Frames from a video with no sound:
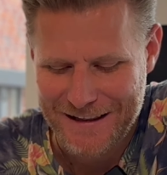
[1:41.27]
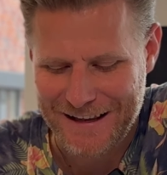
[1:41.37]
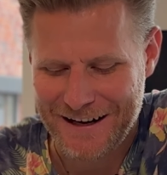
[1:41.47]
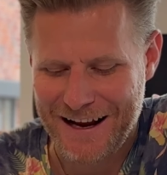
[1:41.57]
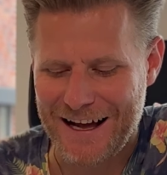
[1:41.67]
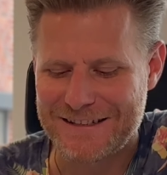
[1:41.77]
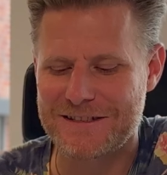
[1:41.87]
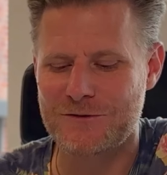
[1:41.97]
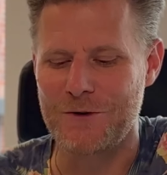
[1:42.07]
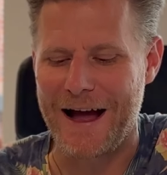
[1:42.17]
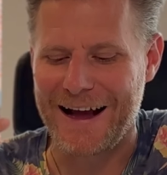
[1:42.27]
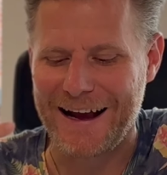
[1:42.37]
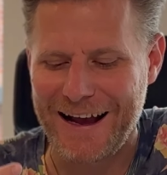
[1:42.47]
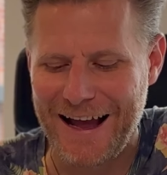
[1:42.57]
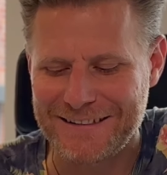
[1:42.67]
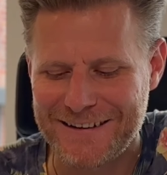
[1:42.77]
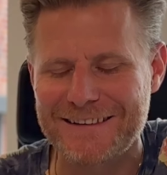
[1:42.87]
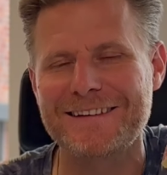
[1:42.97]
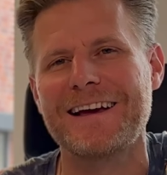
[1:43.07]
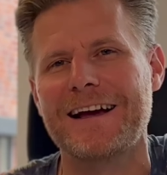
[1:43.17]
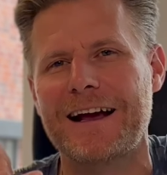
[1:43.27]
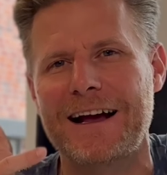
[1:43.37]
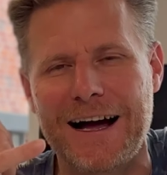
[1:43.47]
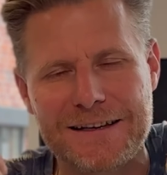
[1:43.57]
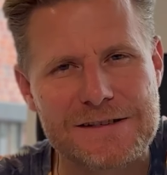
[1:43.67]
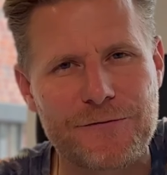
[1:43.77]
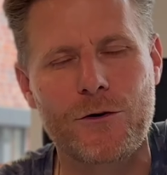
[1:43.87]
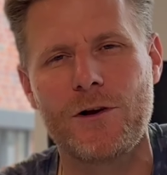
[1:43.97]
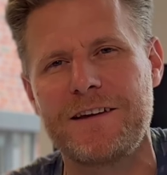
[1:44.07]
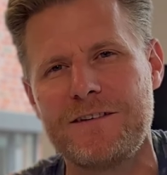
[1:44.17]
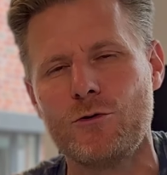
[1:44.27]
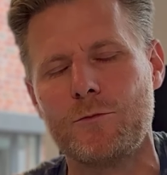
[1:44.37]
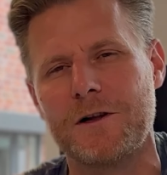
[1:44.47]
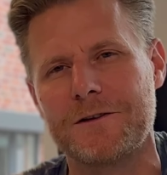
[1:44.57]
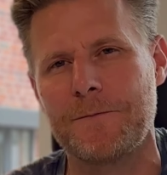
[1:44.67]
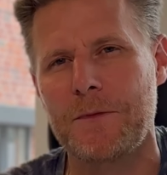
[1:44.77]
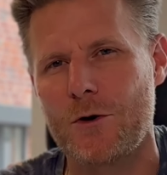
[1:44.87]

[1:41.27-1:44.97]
dann kannst du errettet ganz fröhlich jubeln.